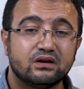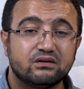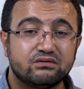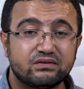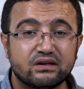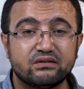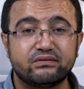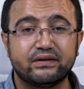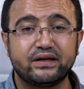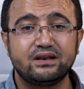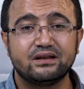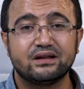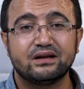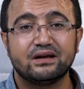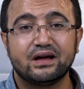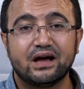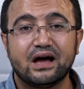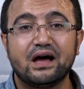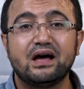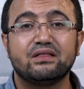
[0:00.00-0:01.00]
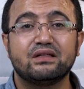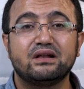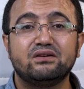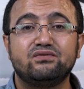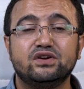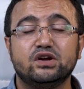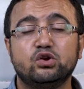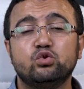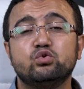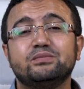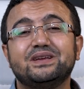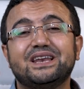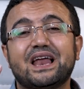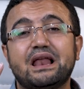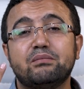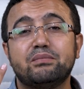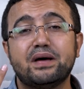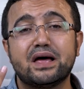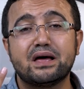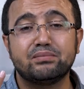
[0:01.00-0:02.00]
فإذا هذا الفعل من
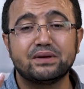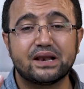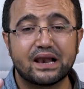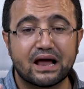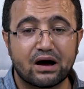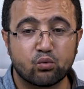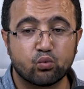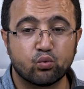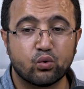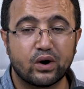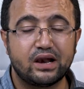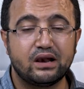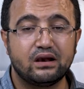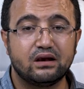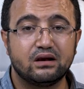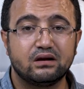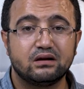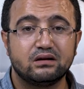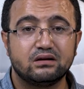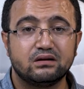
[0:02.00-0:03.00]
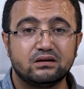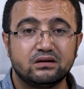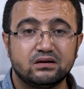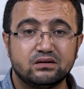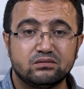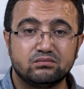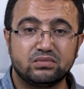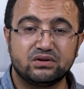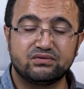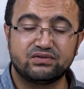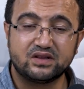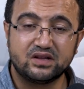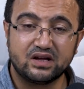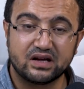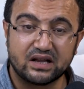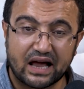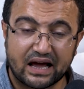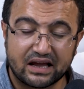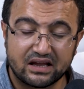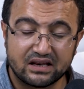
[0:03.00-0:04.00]
الباب الأول بفتح
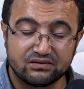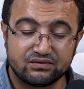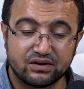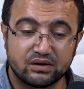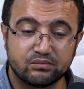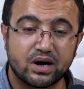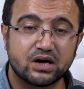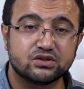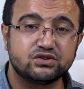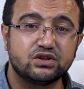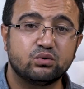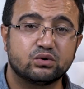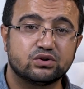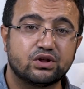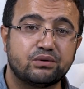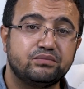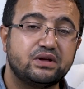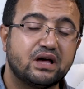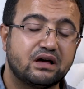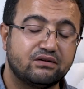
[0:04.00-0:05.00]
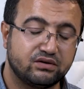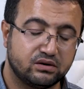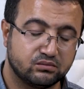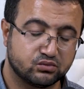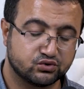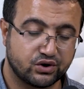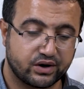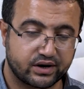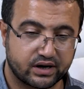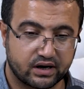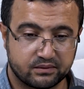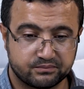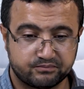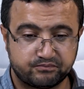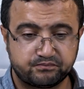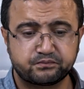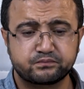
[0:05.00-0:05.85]
العين في الماضي وضمها في المضارع